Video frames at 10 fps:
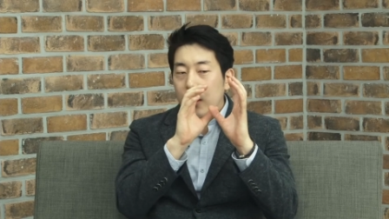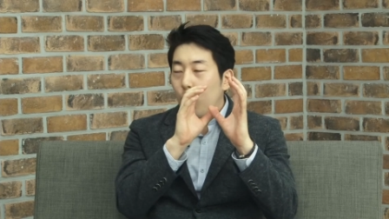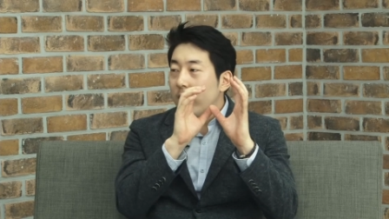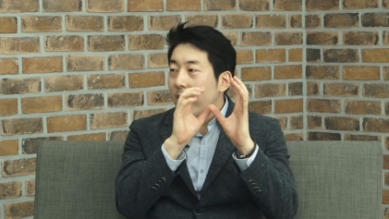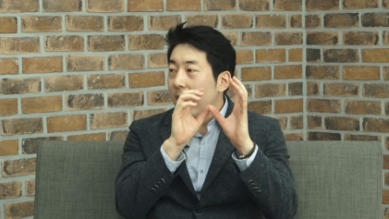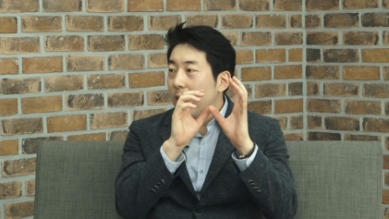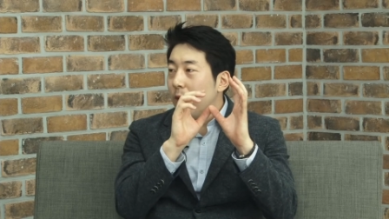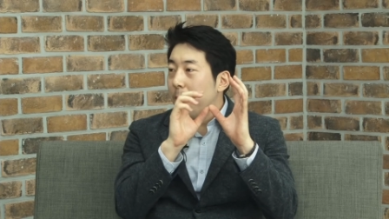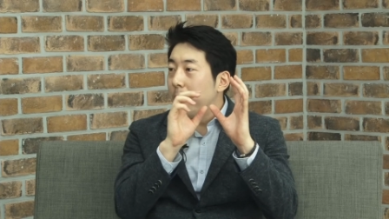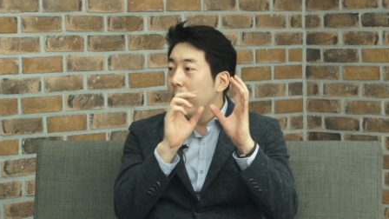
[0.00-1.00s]
동작하기
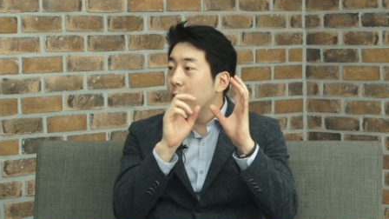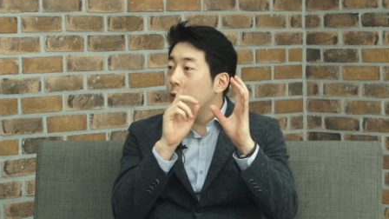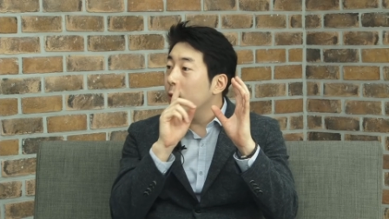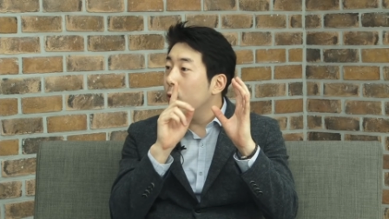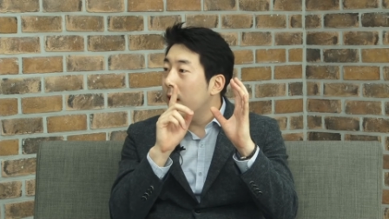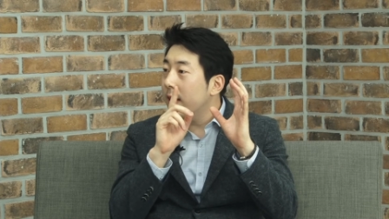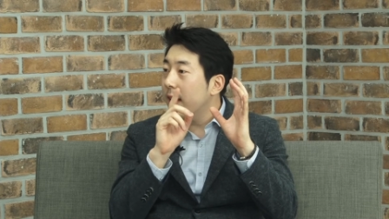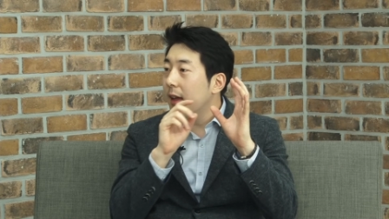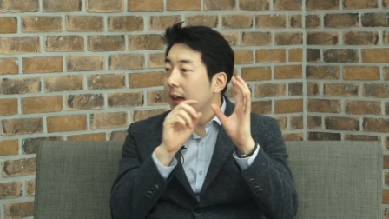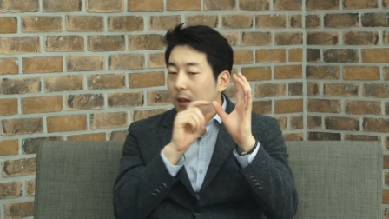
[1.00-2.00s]
위해 필요한
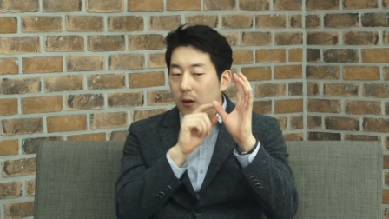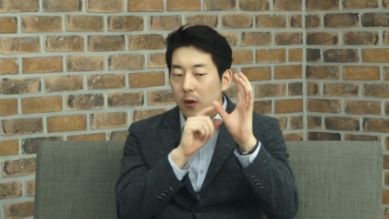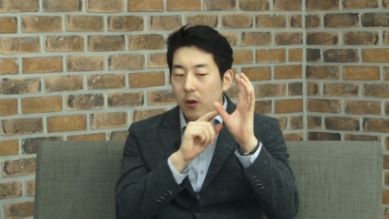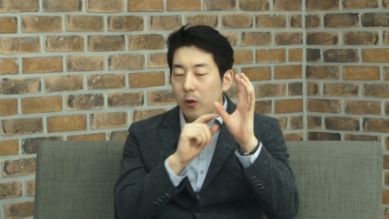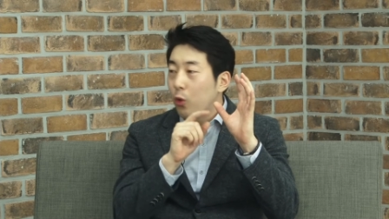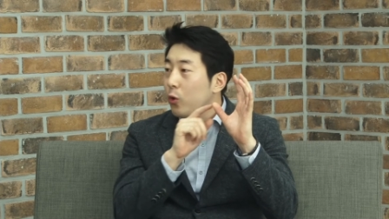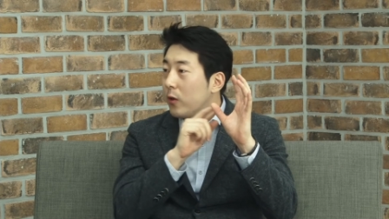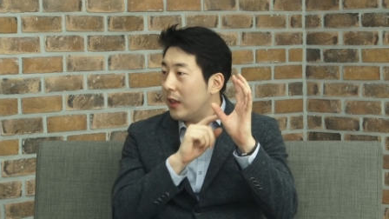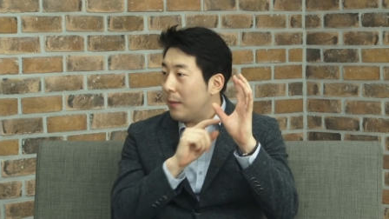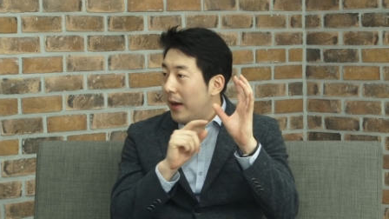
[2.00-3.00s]
최소한의 어,
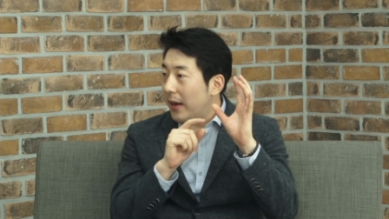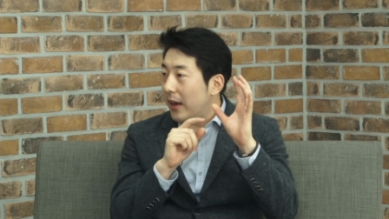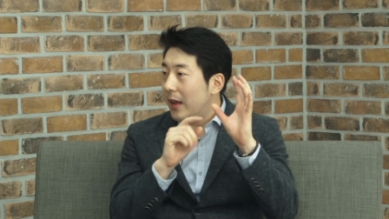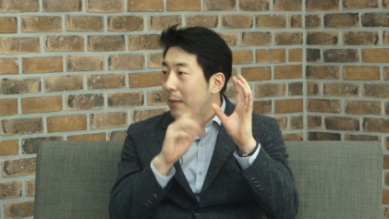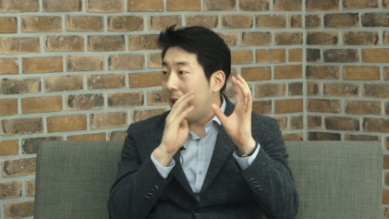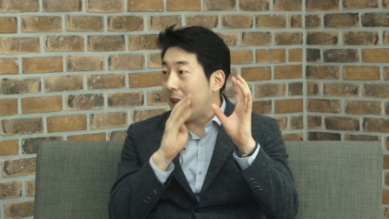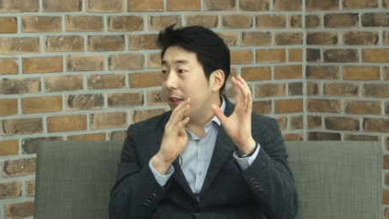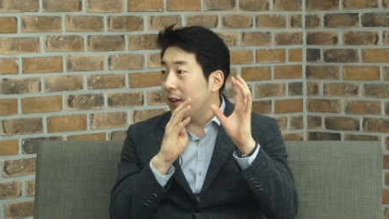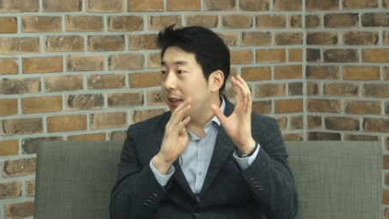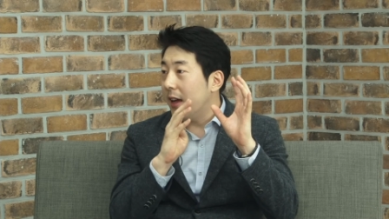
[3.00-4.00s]
종속되어 있는 파일, 음.
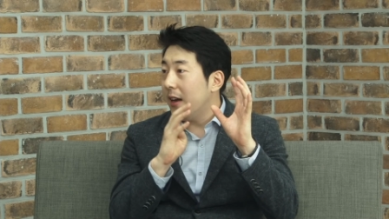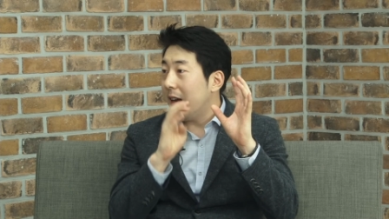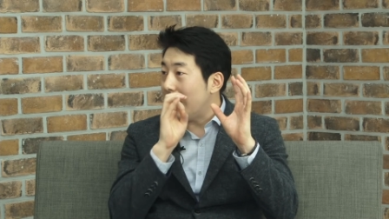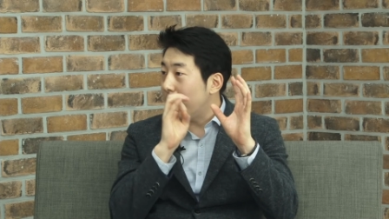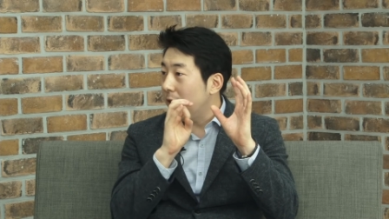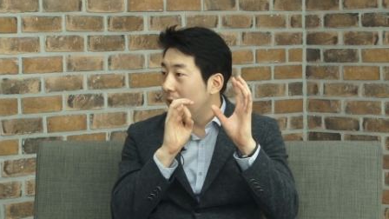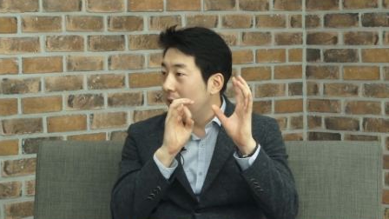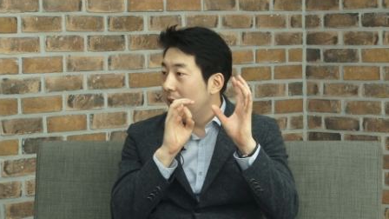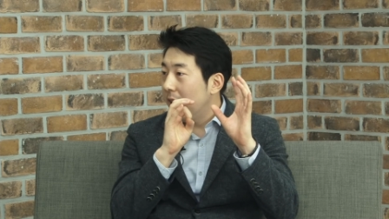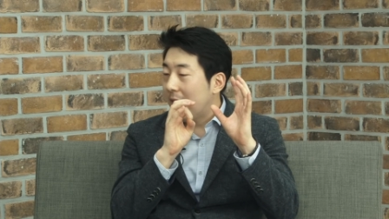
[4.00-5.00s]
바이너리나 라이브러리
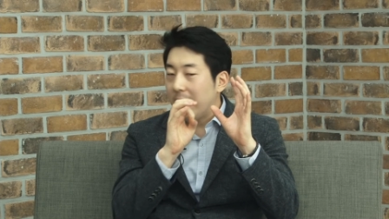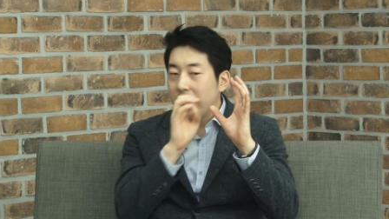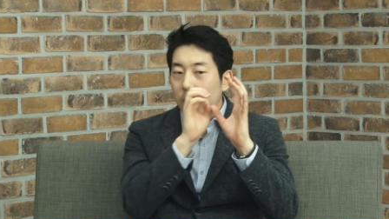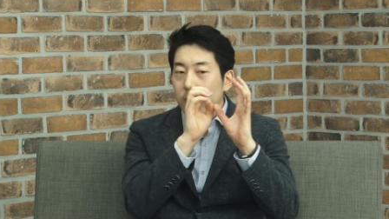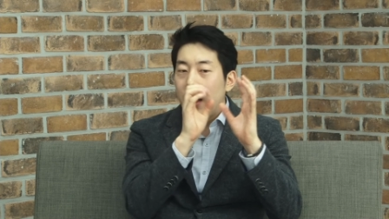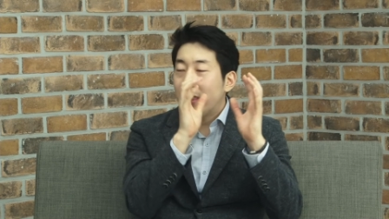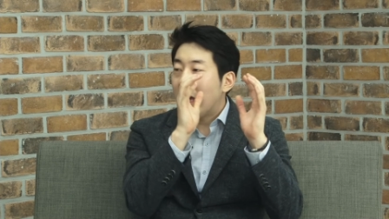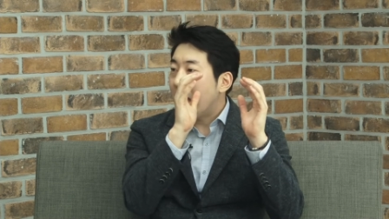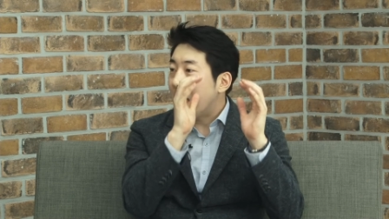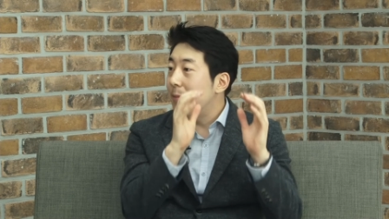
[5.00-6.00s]
까지 넣어서
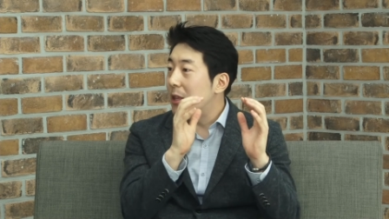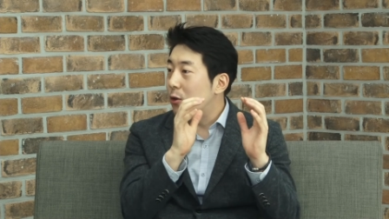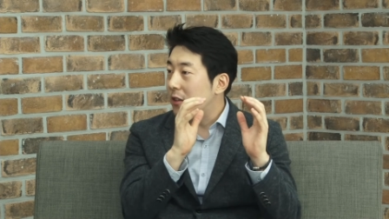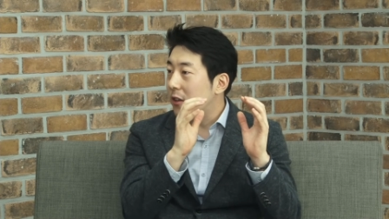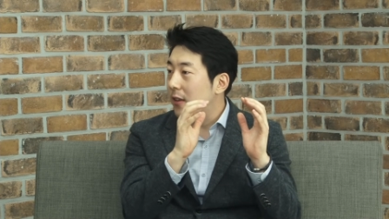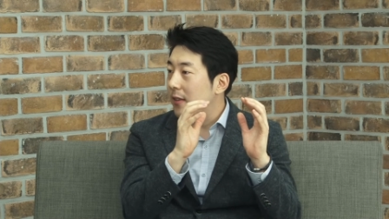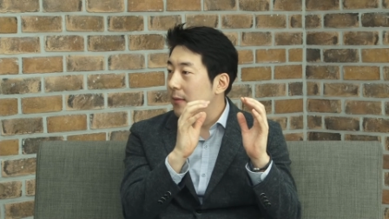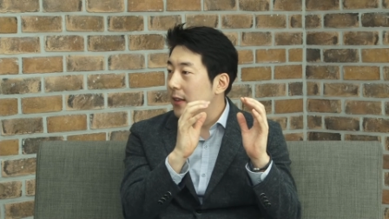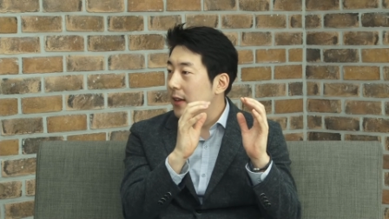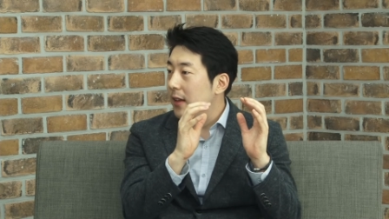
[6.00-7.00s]
하나의 이미지화
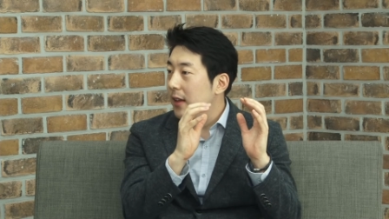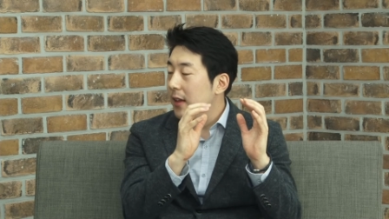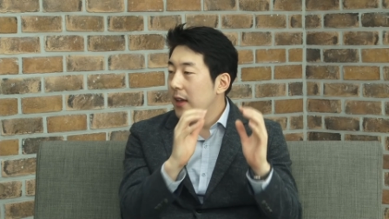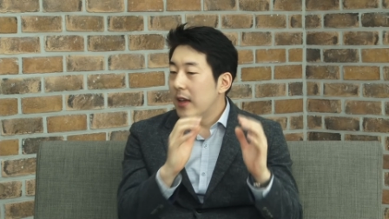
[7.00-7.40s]
시켜놨습니다. 네.